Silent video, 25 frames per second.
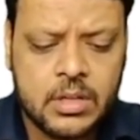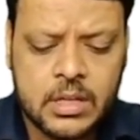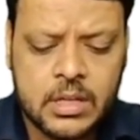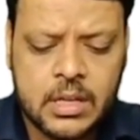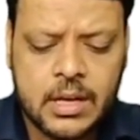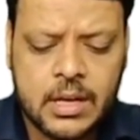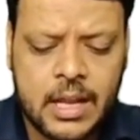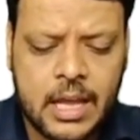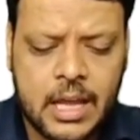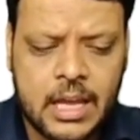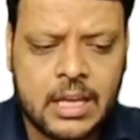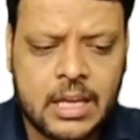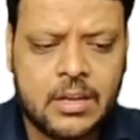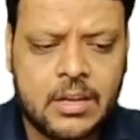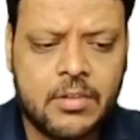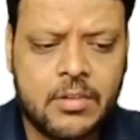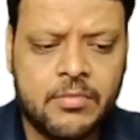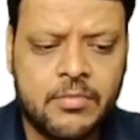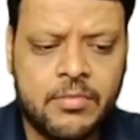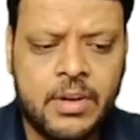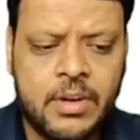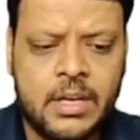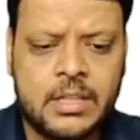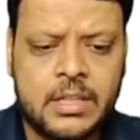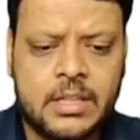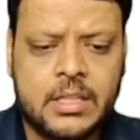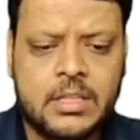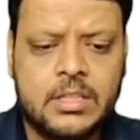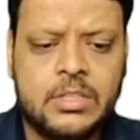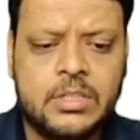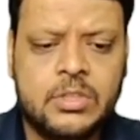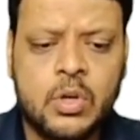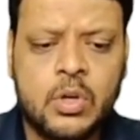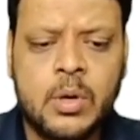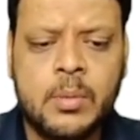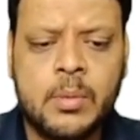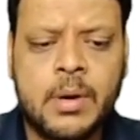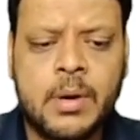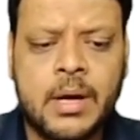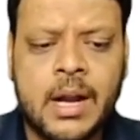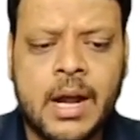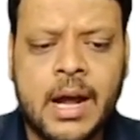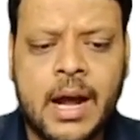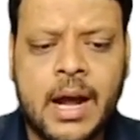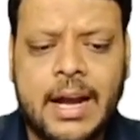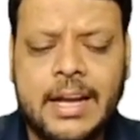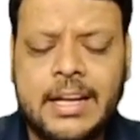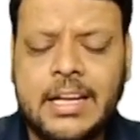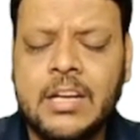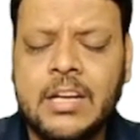लाइक विथ जो हमारा
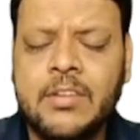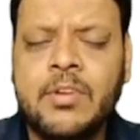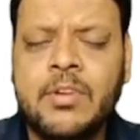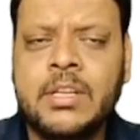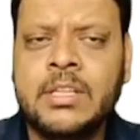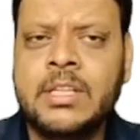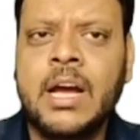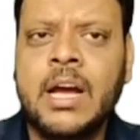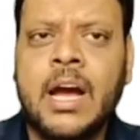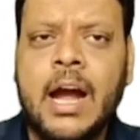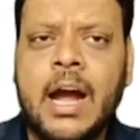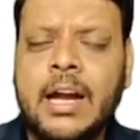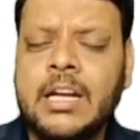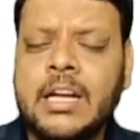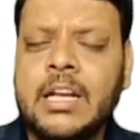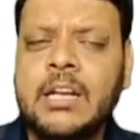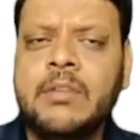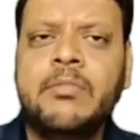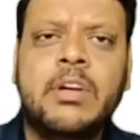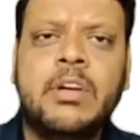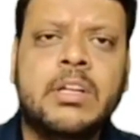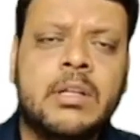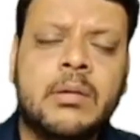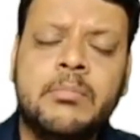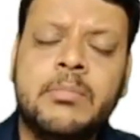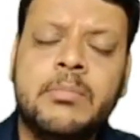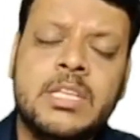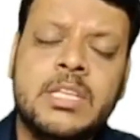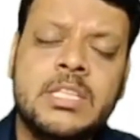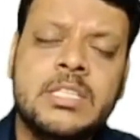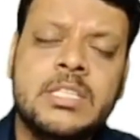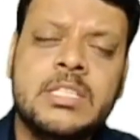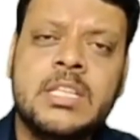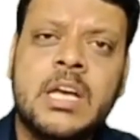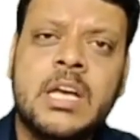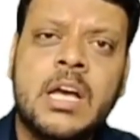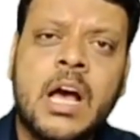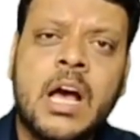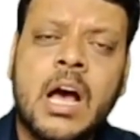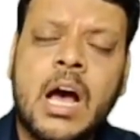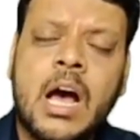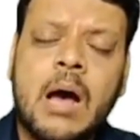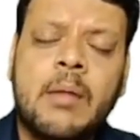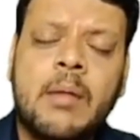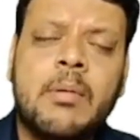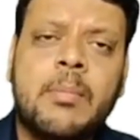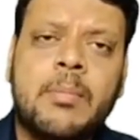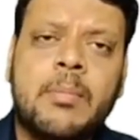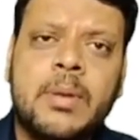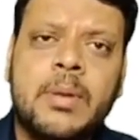हाइट एंड विथ है हाइट एंड विथ हम मीन्स
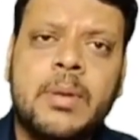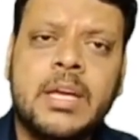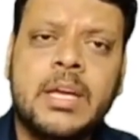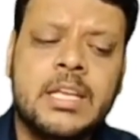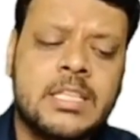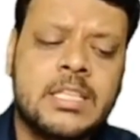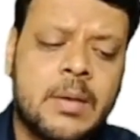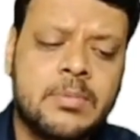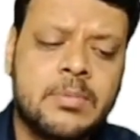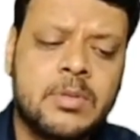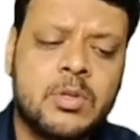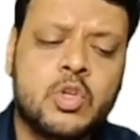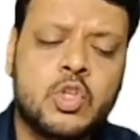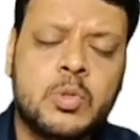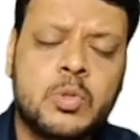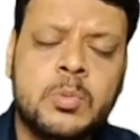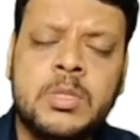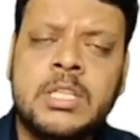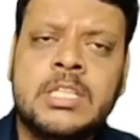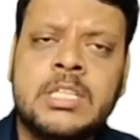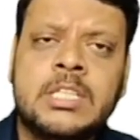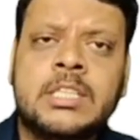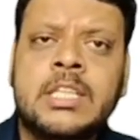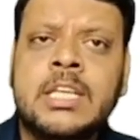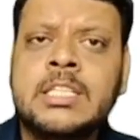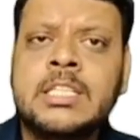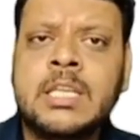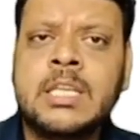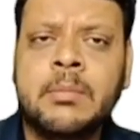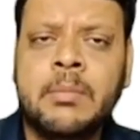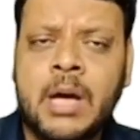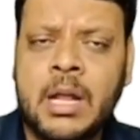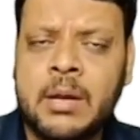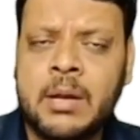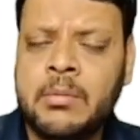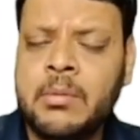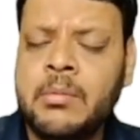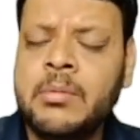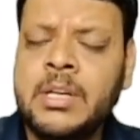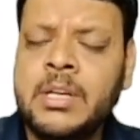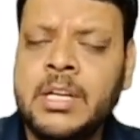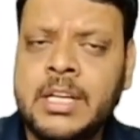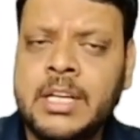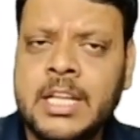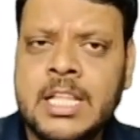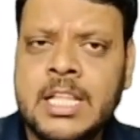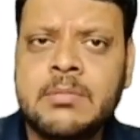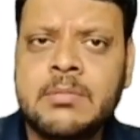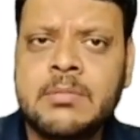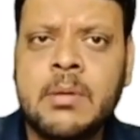हम अपने हिसाब से कुछ भी दे सकते हैं इसके बारे में भी
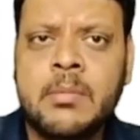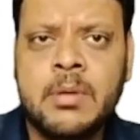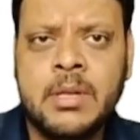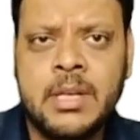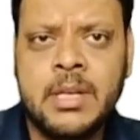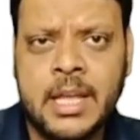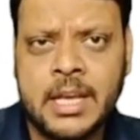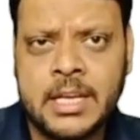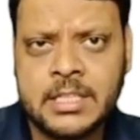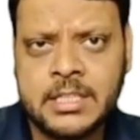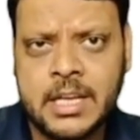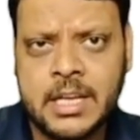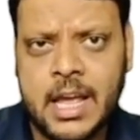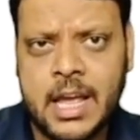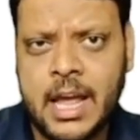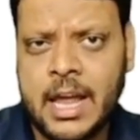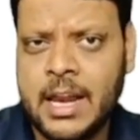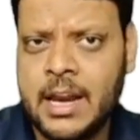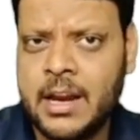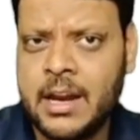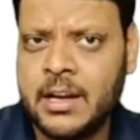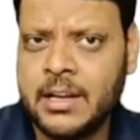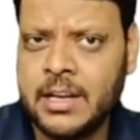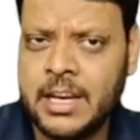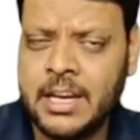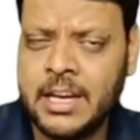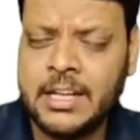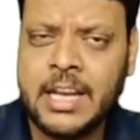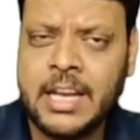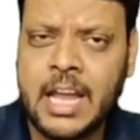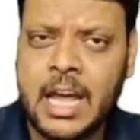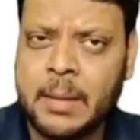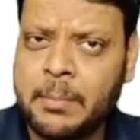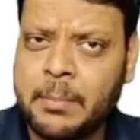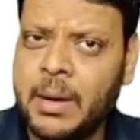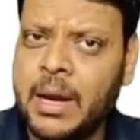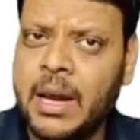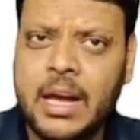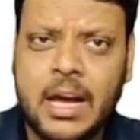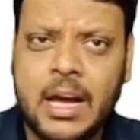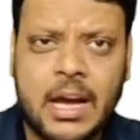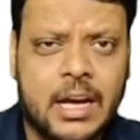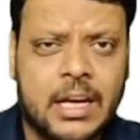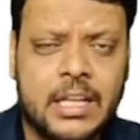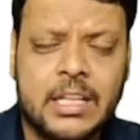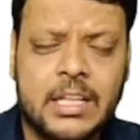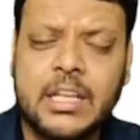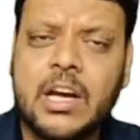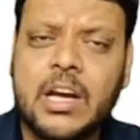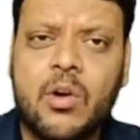डिटेल्स में भी नेक्स्ट eh, एक टैग पर लगा
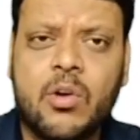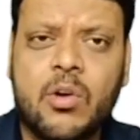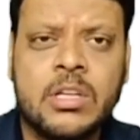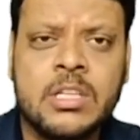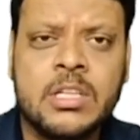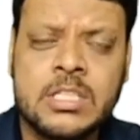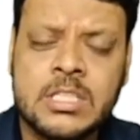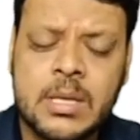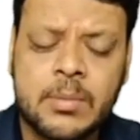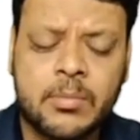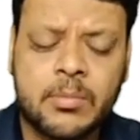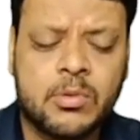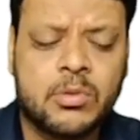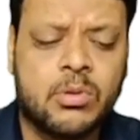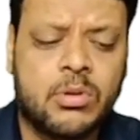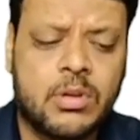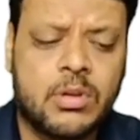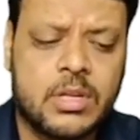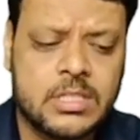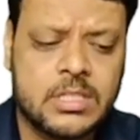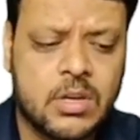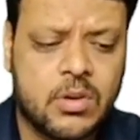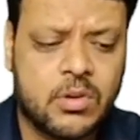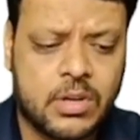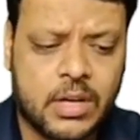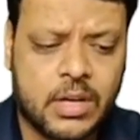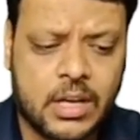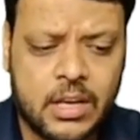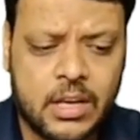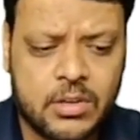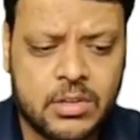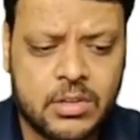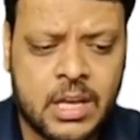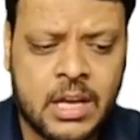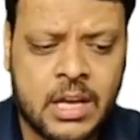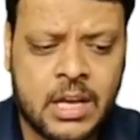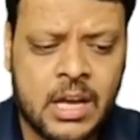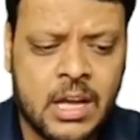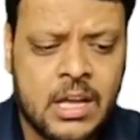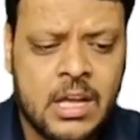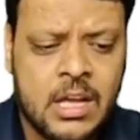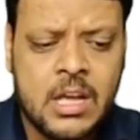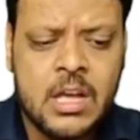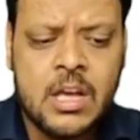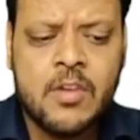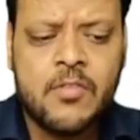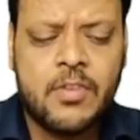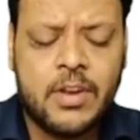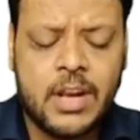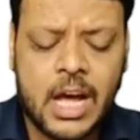के दिखाऊंगा जिससे आपको थोड़ा सा और क्लियर हो जाएगा
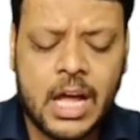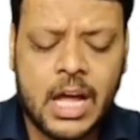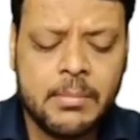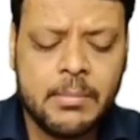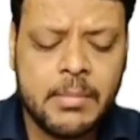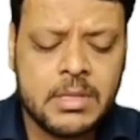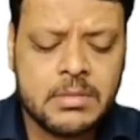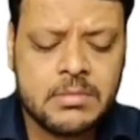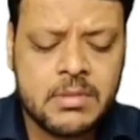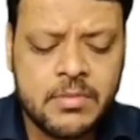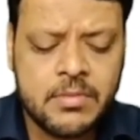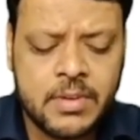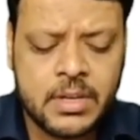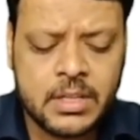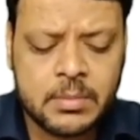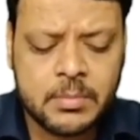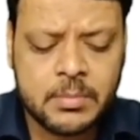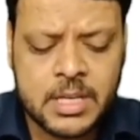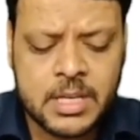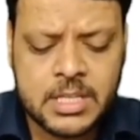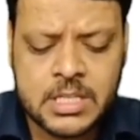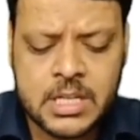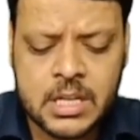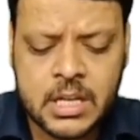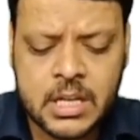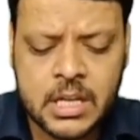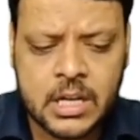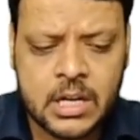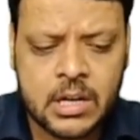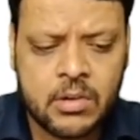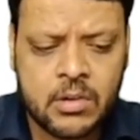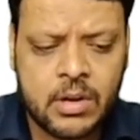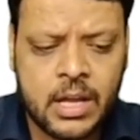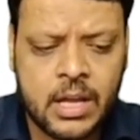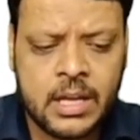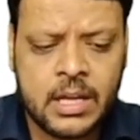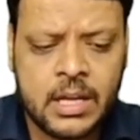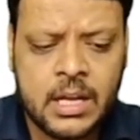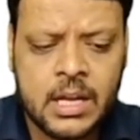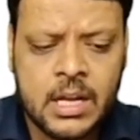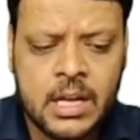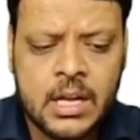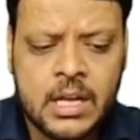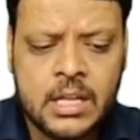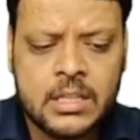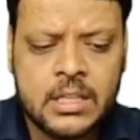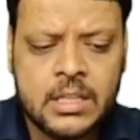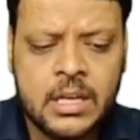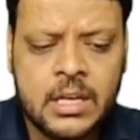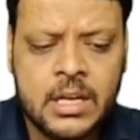फिलहाल मैं इसमें विथ मेंशन कर रहा हूँ लाइक
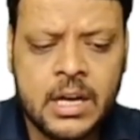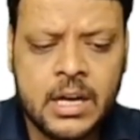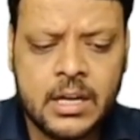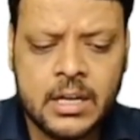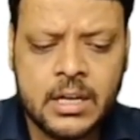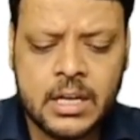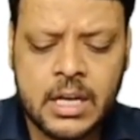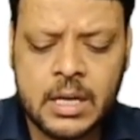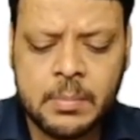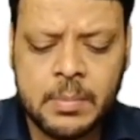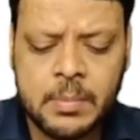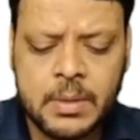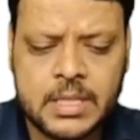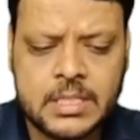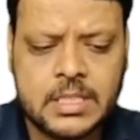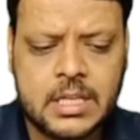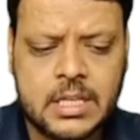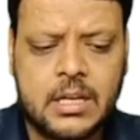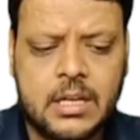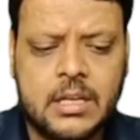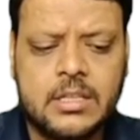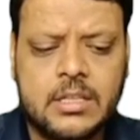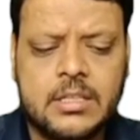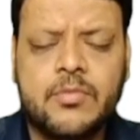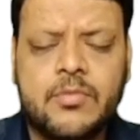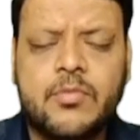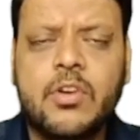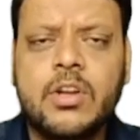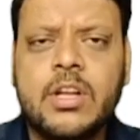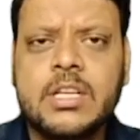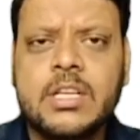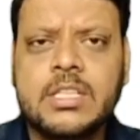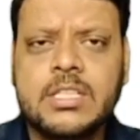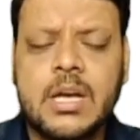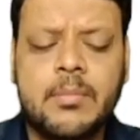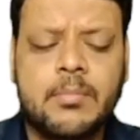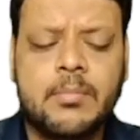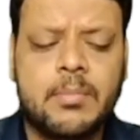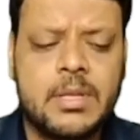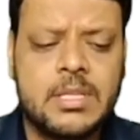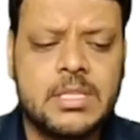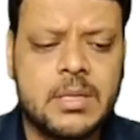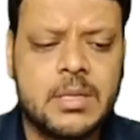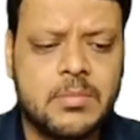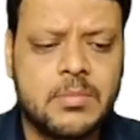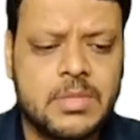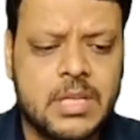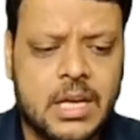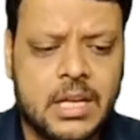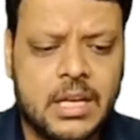हंड्रेड पिक्सल फॉर एग्जाम्पल
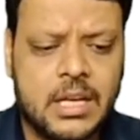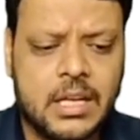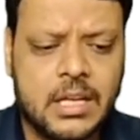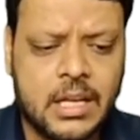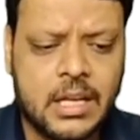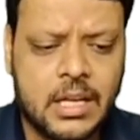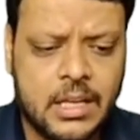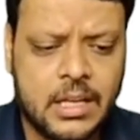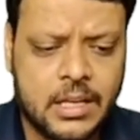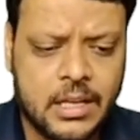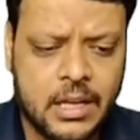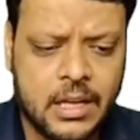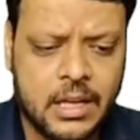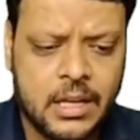समझाने के लिए